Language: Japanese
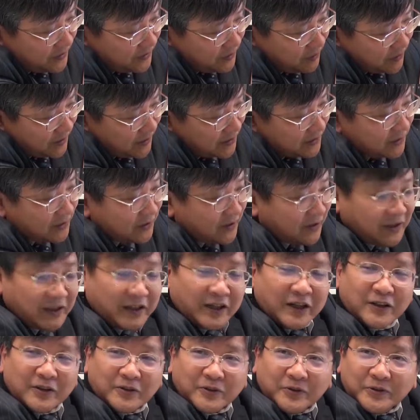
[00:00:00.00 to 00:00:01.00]
里の彼方に
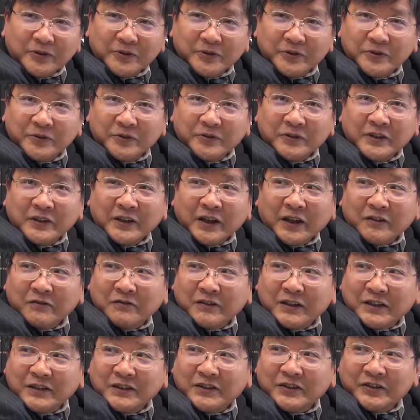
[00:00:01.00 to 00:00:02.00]
あるというふうになる
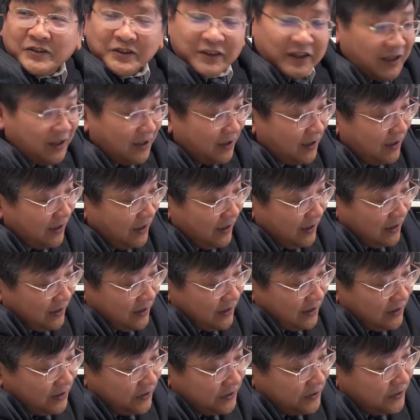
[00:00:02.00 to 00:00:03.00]
わけですが、
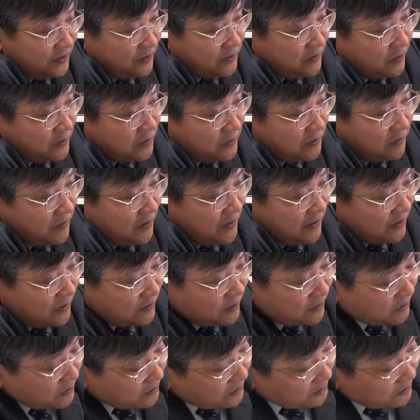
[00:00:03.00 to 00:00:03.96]
えー、中国はこの